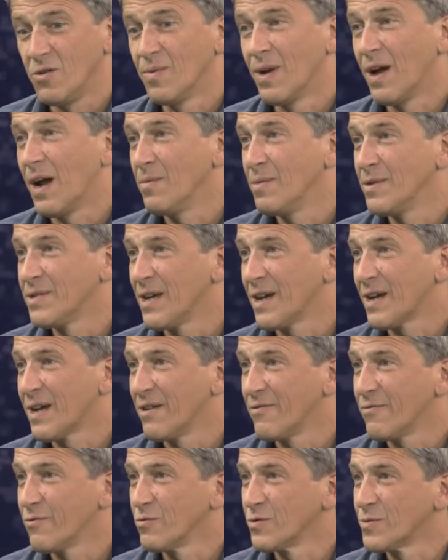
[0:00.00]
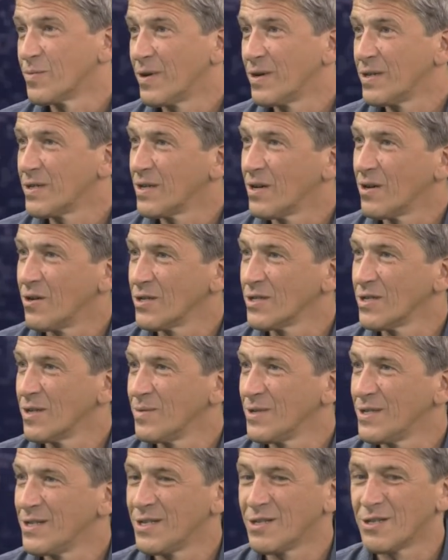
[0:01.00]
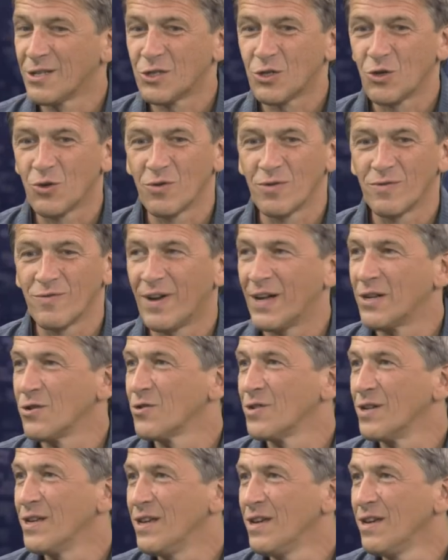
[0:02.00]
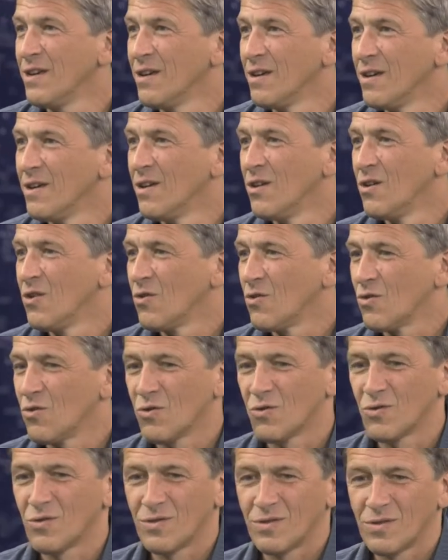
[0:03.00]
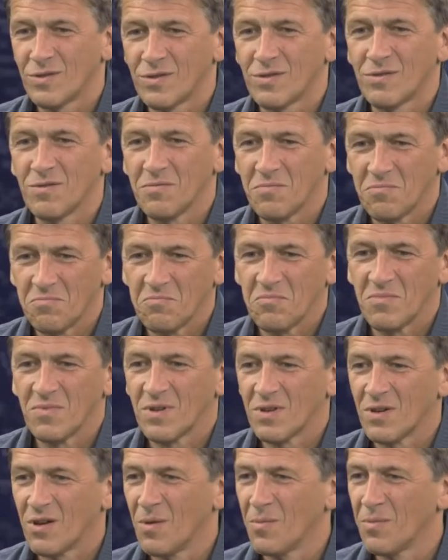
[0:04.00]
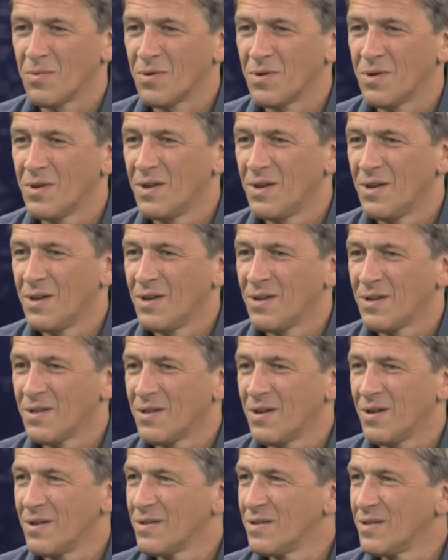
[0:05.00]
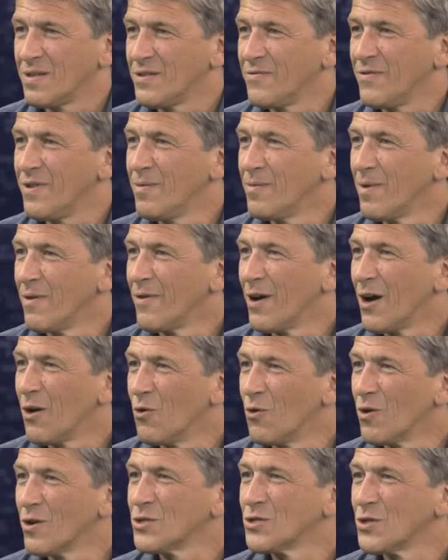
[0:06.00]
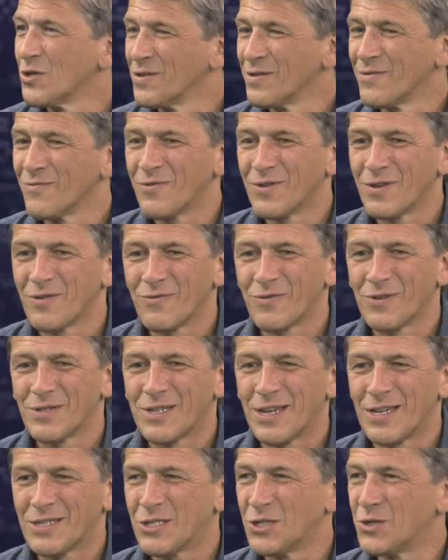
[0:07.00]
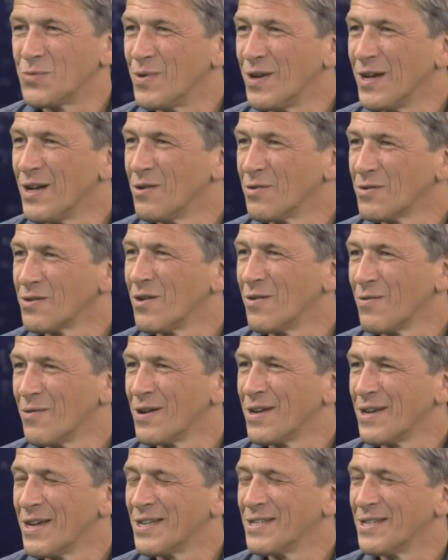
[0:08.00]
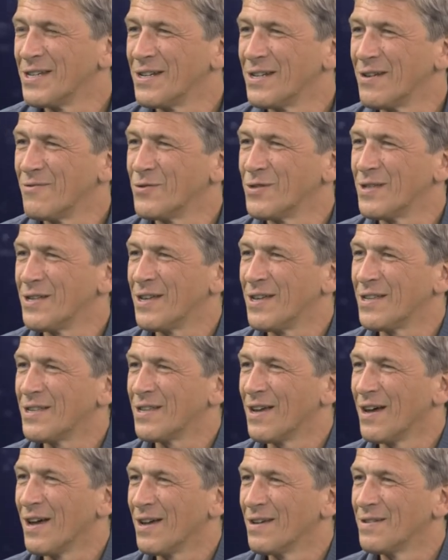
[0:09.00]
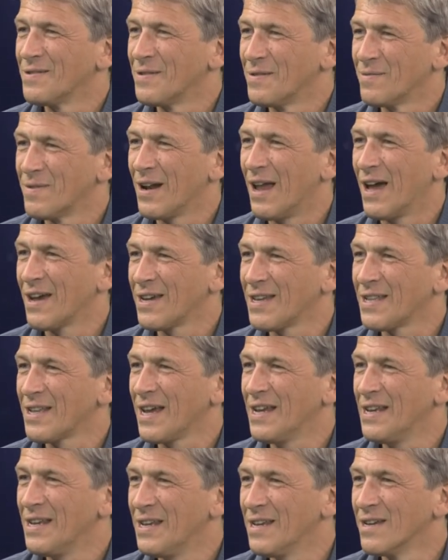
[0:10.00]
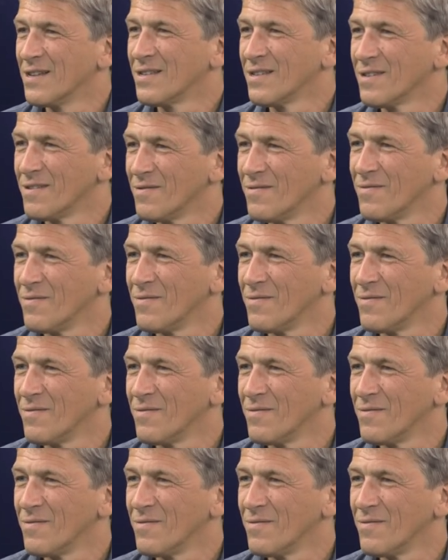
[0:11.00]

über ein halbes Jahr kein Fußball, also Ausnahmesituation war noch nie. Und ich glaube, da, das Fieber war hoch schon für, für das erste Spiel und da war ja die Nervosität da. Lange trainiert,